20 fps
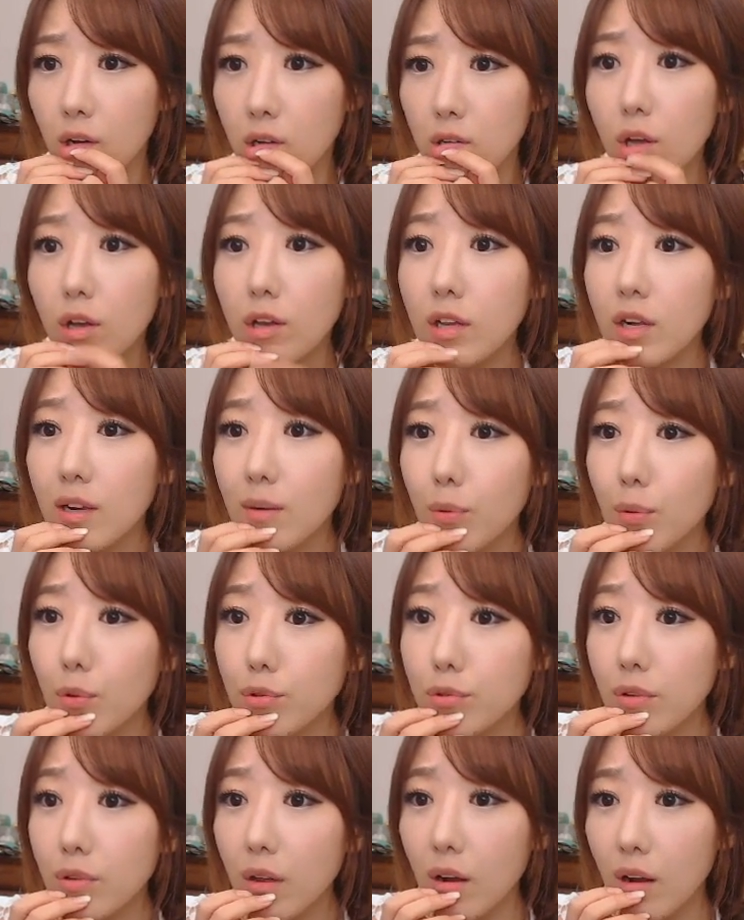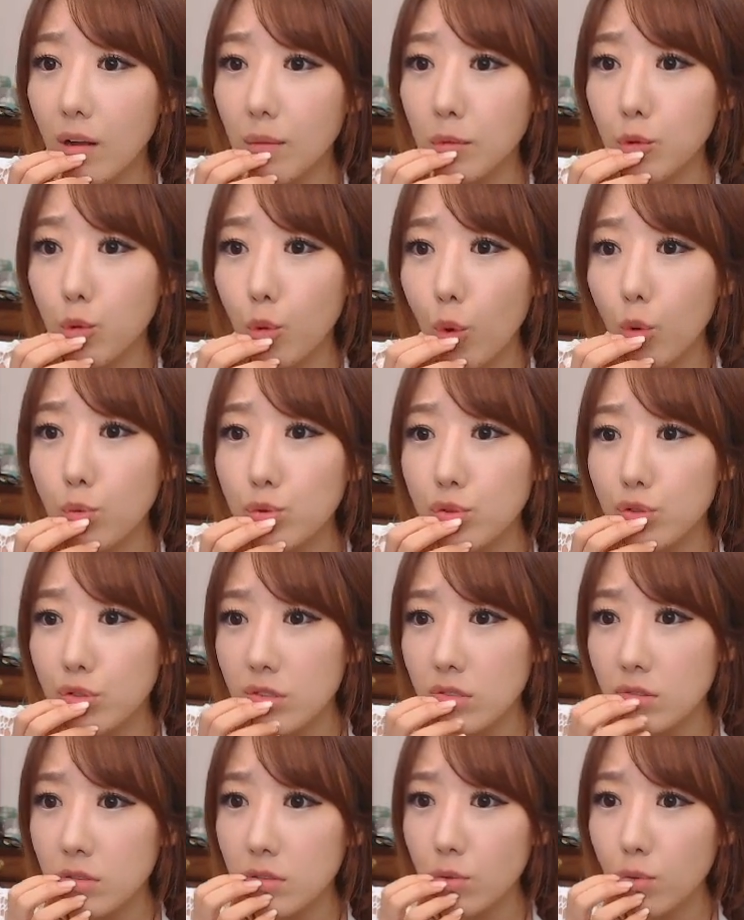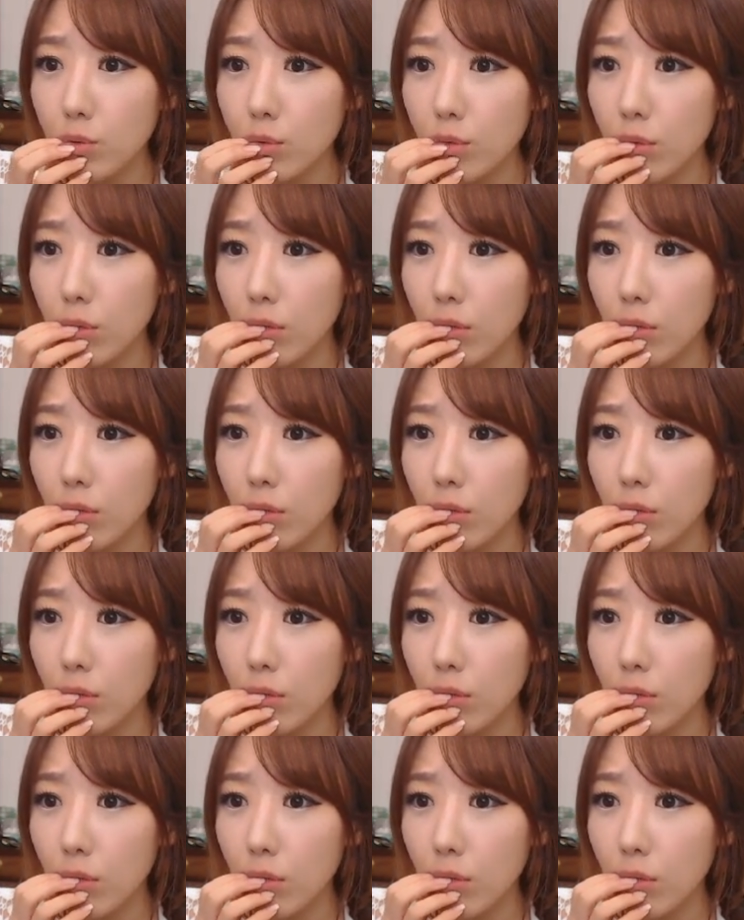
나 일본 사람이 너무 싫어.